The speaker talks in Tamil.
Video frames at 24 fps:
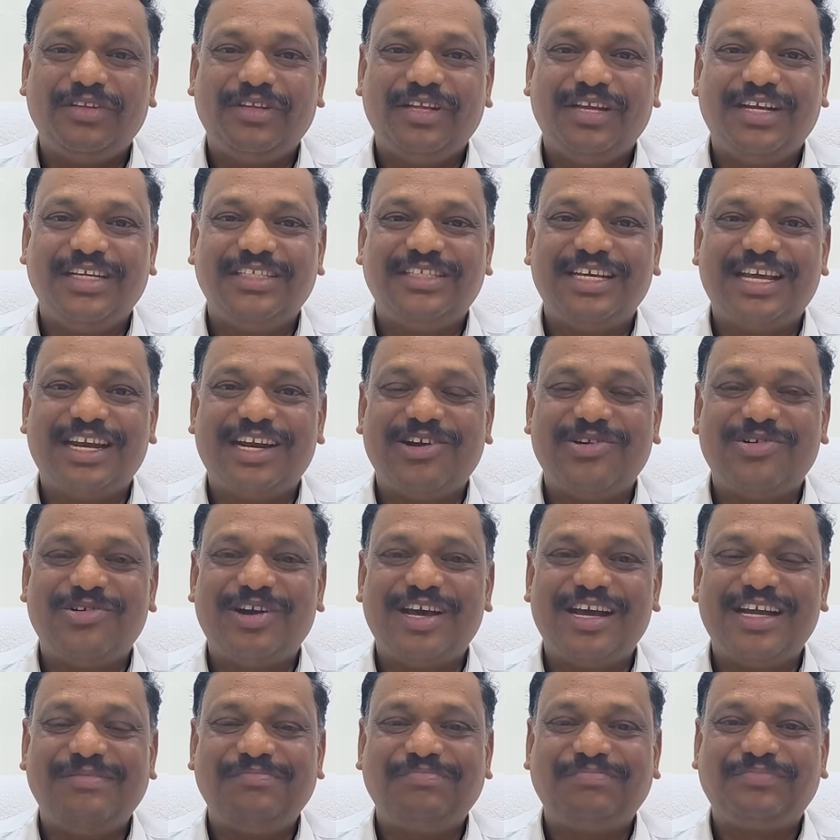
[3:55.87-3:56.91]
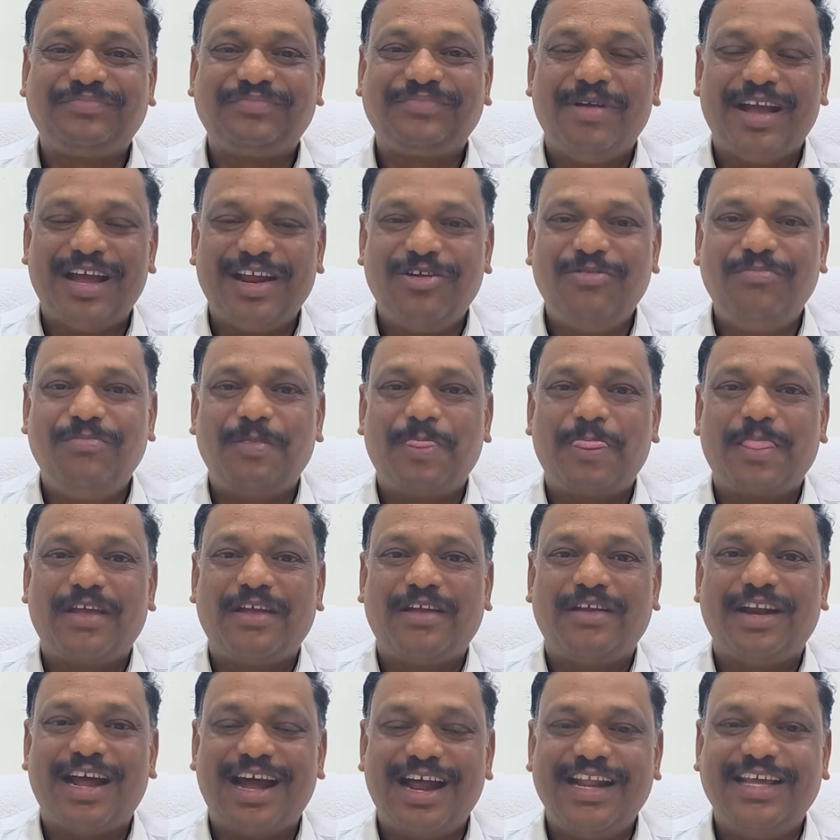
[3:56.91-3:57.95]
எங்கள் சேனல் கூட மேலும்
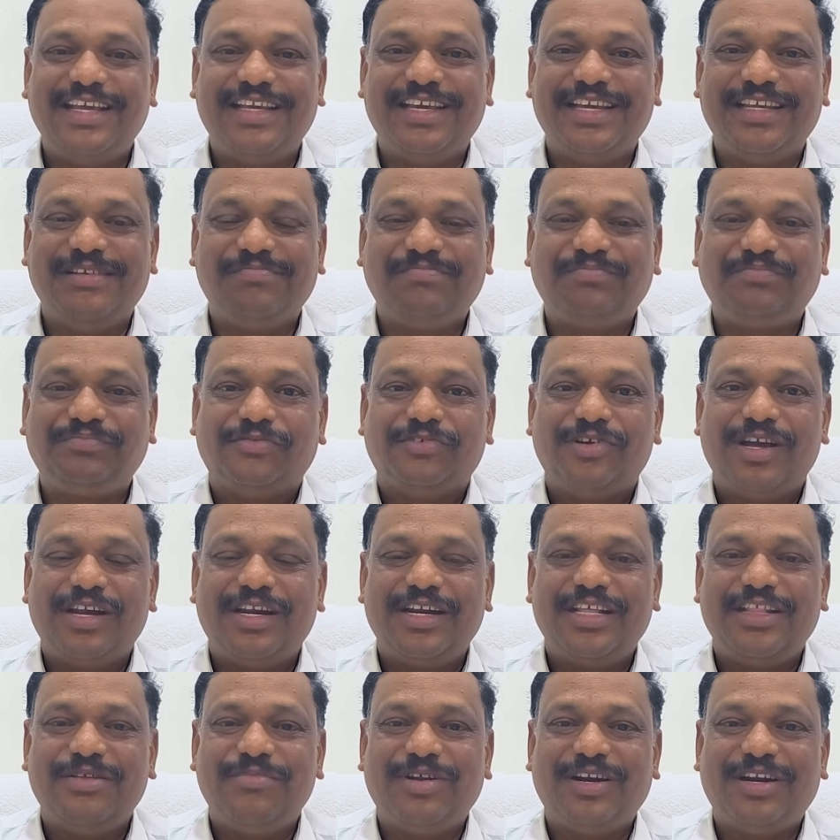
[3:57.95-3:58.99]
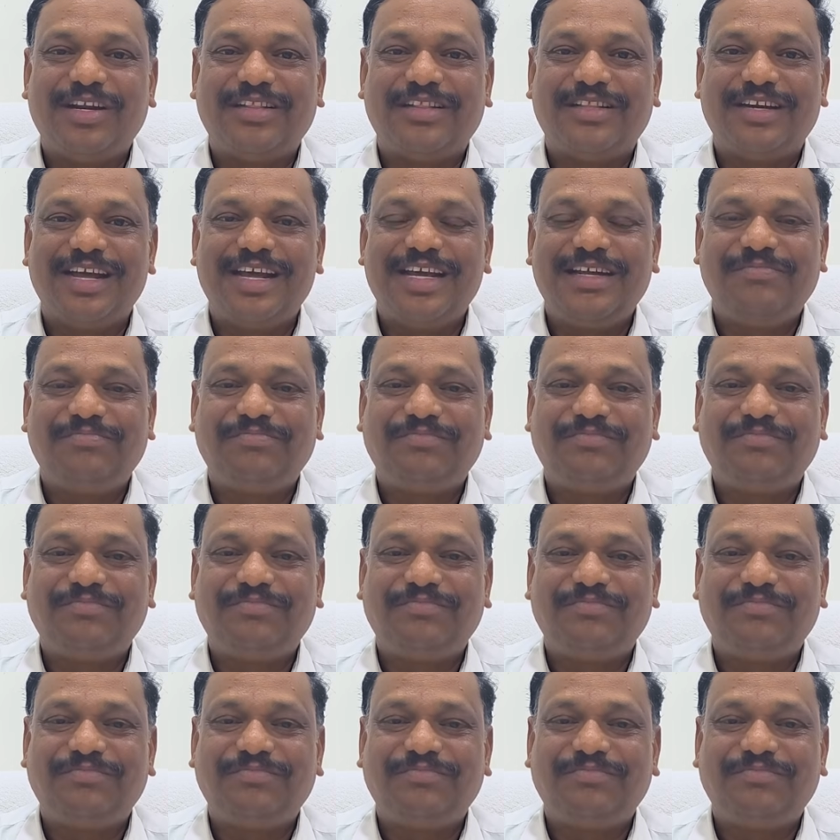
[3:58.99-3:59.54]
நாளைக்கு உயர்நீதிமன்றத்தில்